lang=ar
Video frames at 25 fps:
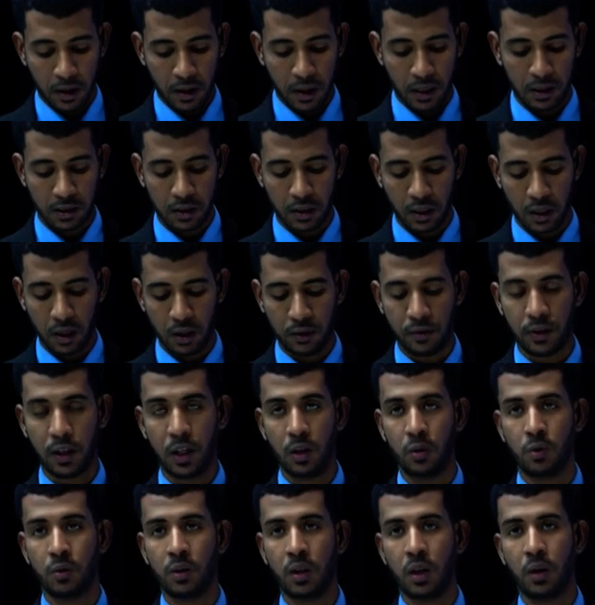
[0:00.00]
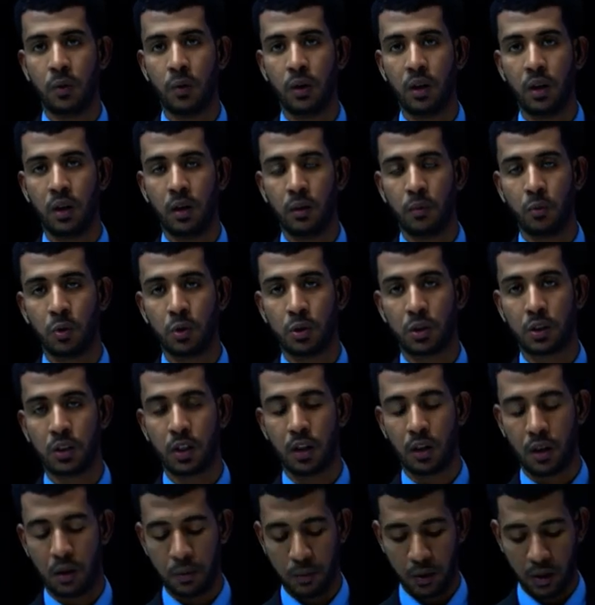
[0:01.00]
أصدر الفاعلون
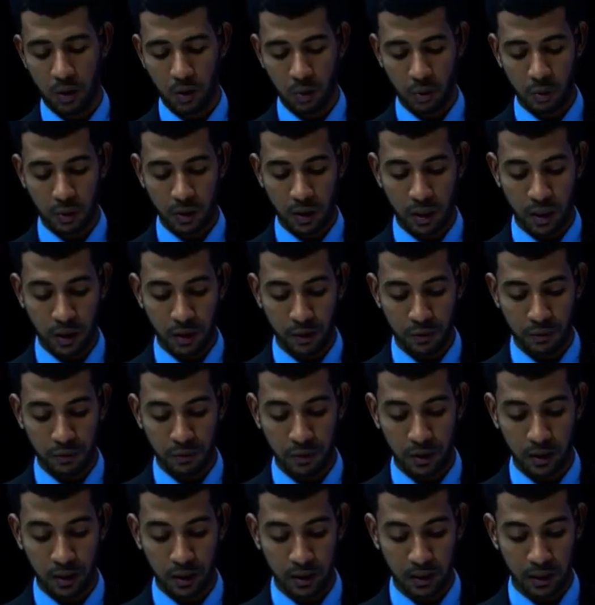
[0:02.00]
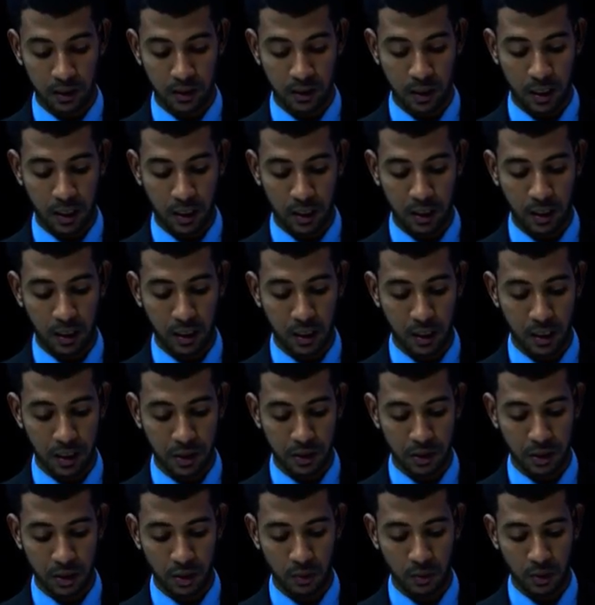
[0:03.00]
والمستثمرون في قطاع
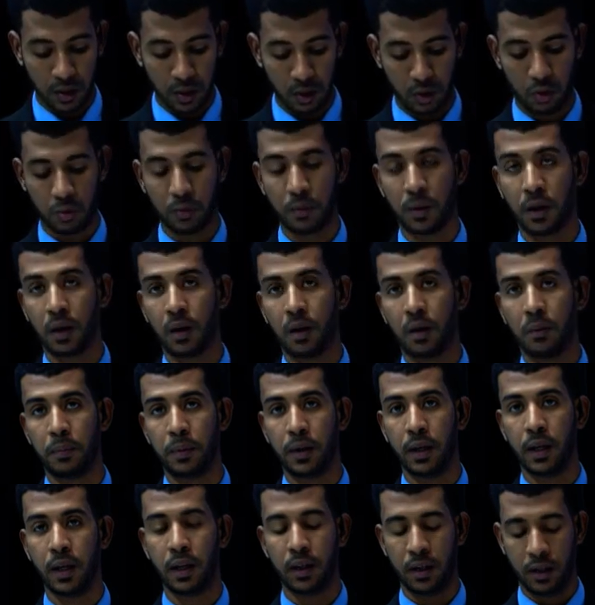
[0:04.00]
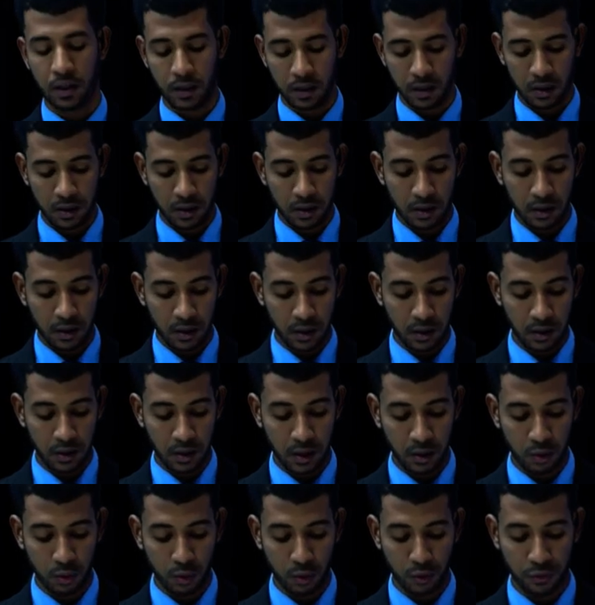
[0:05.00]
الحج والعمرة بيانا
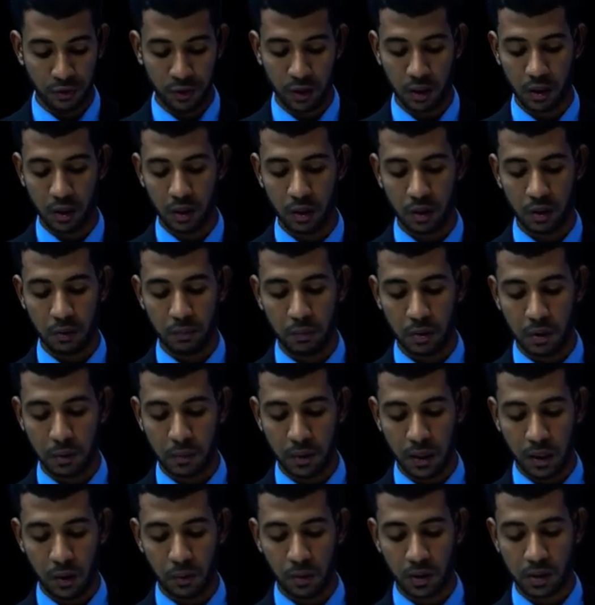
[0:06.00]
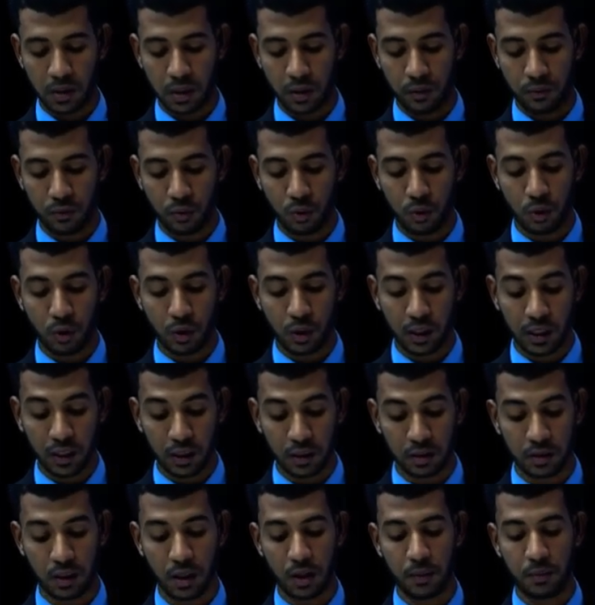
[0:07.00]
نددوا فيه بما وصفوه
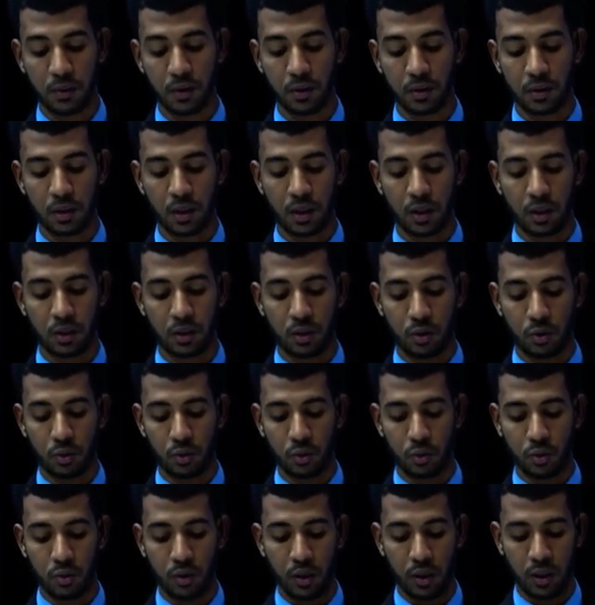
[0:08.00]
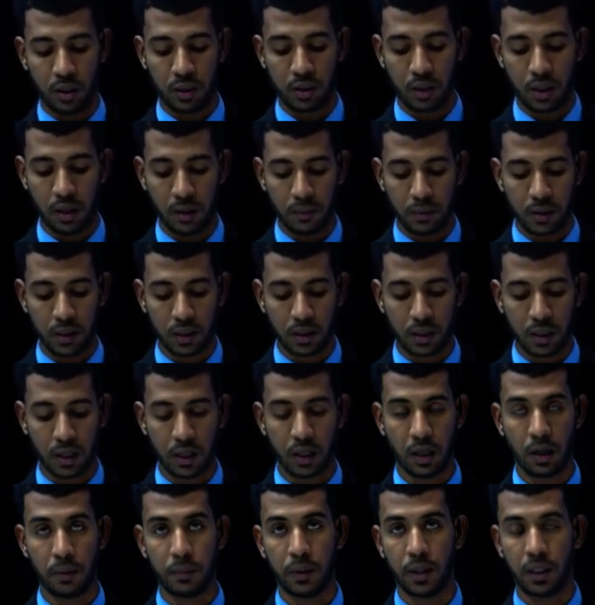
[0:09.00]
إقدام وزارة الشؤون الإسلامية
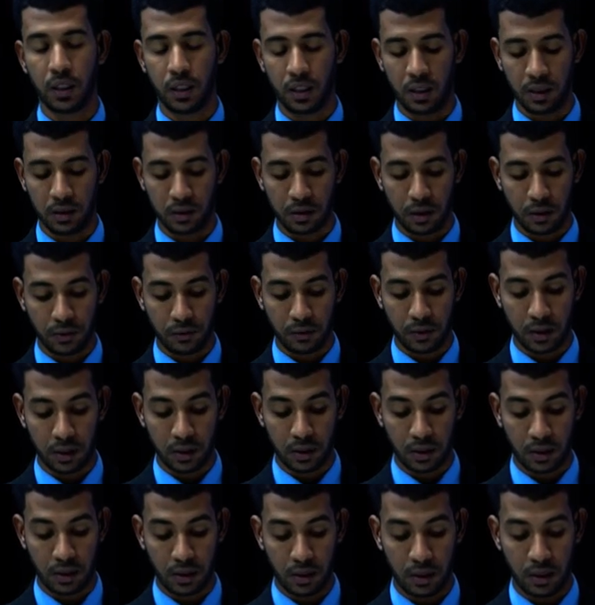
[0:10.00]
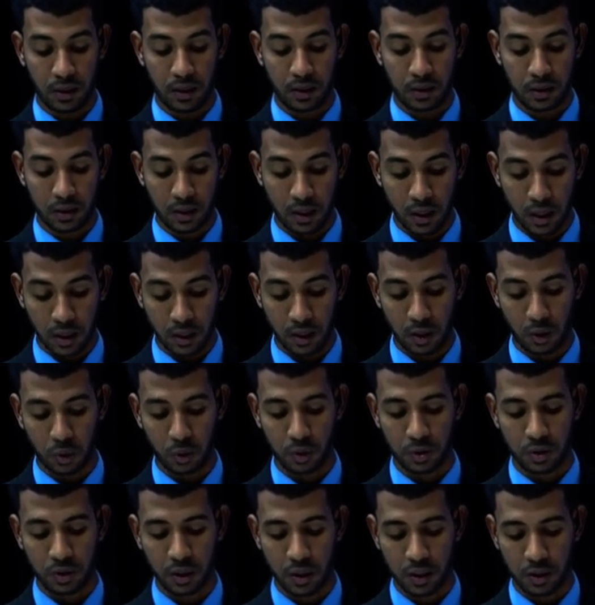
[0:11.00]
على منح صفقة إسكان
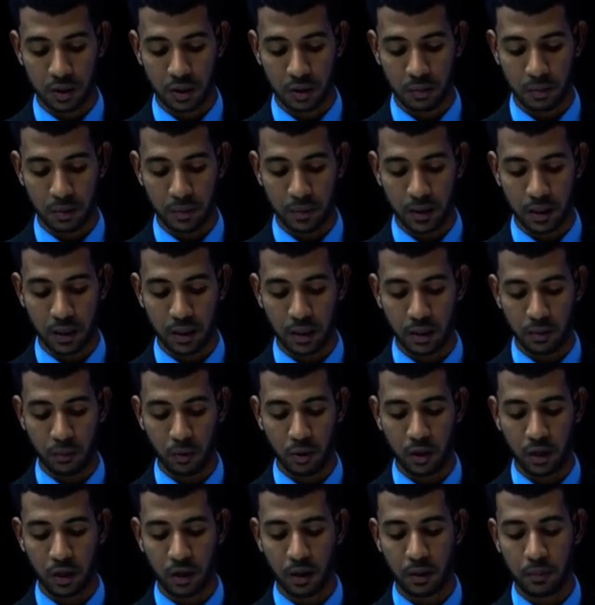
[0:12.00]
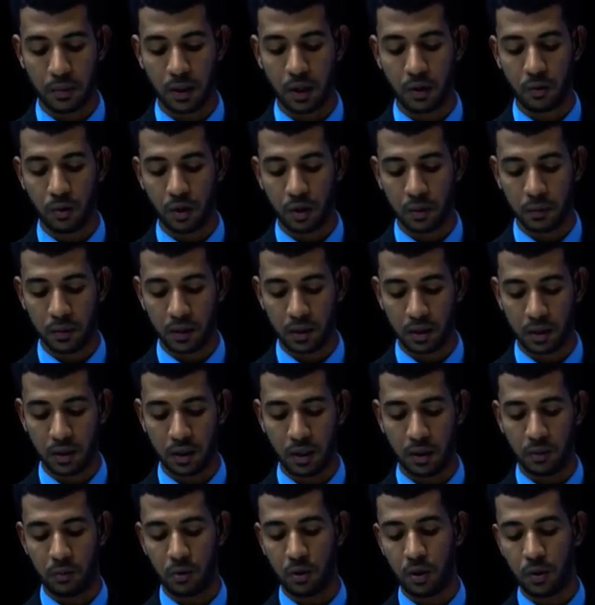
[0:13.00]
الحجاج بمكة المكرمة والمدينة
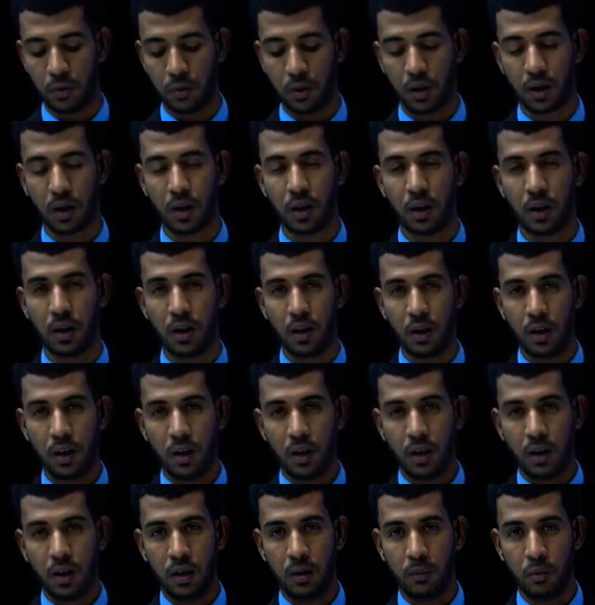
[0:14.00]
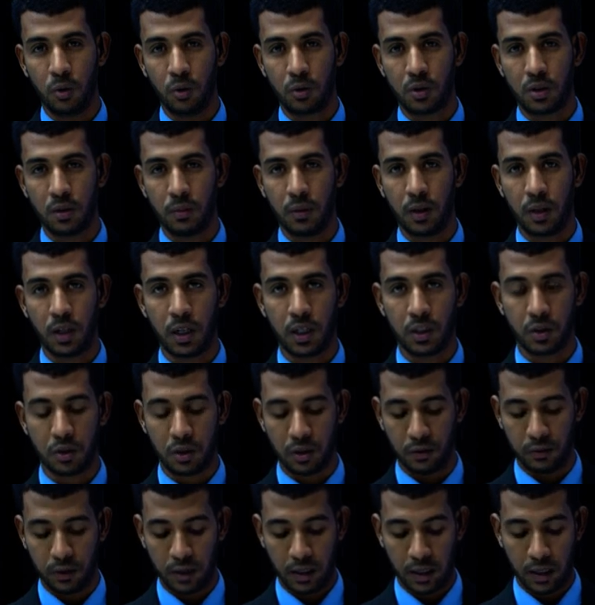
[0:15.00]
المنورة لموسم
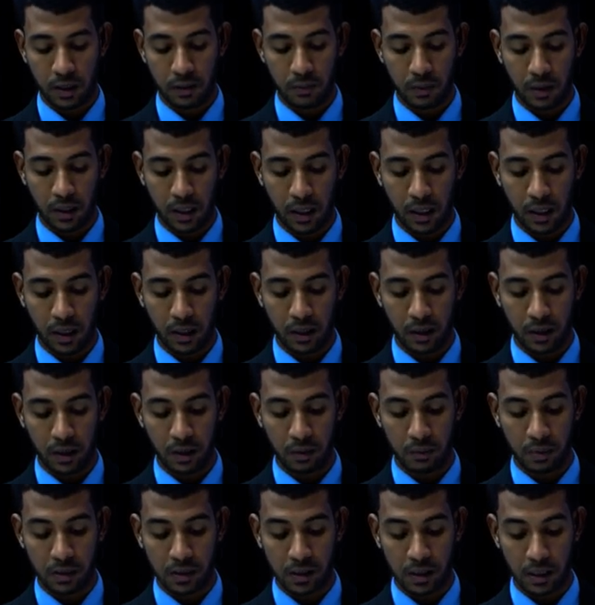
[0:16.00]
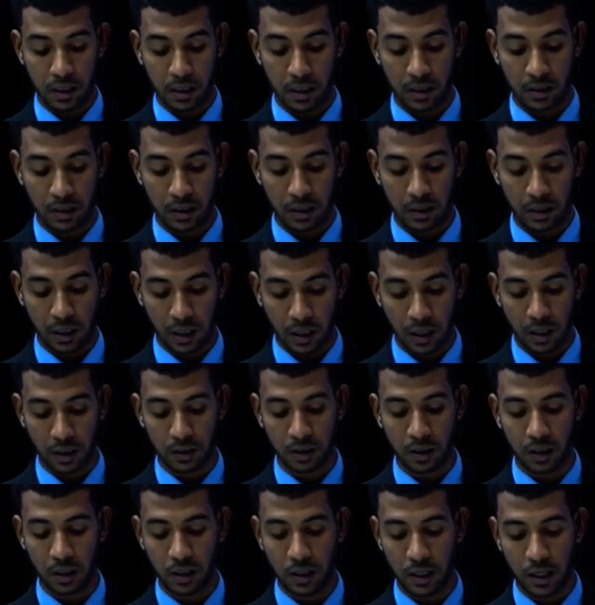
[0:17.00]
الحج في العام الحالي بصيغة
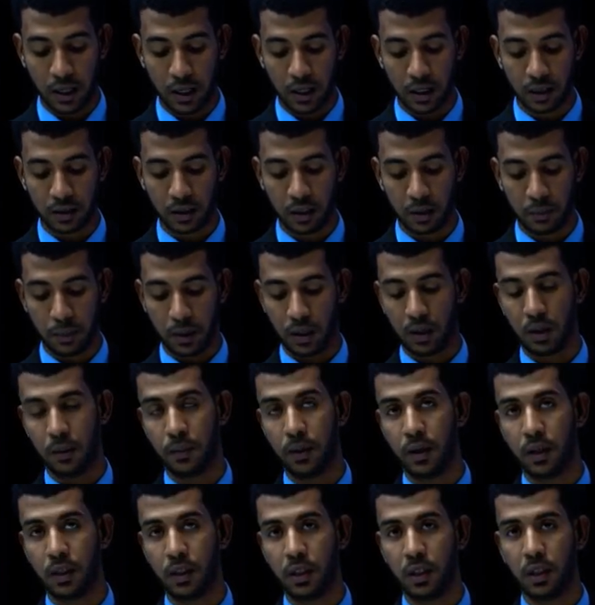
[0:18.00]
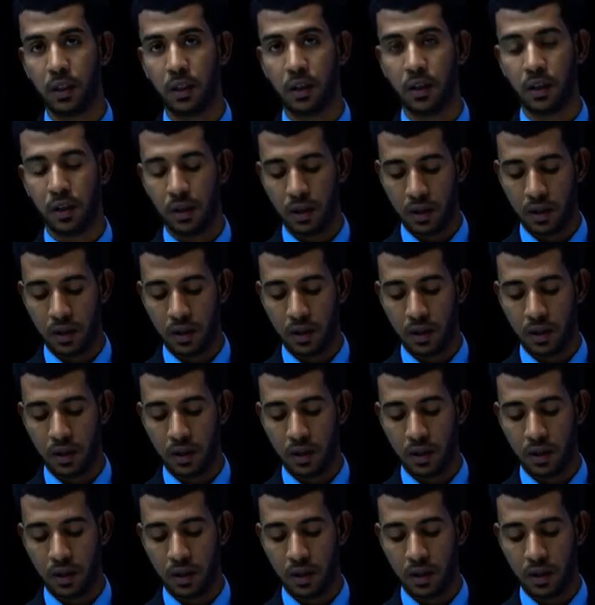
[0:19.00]
التراضي لأحد البرلمانيين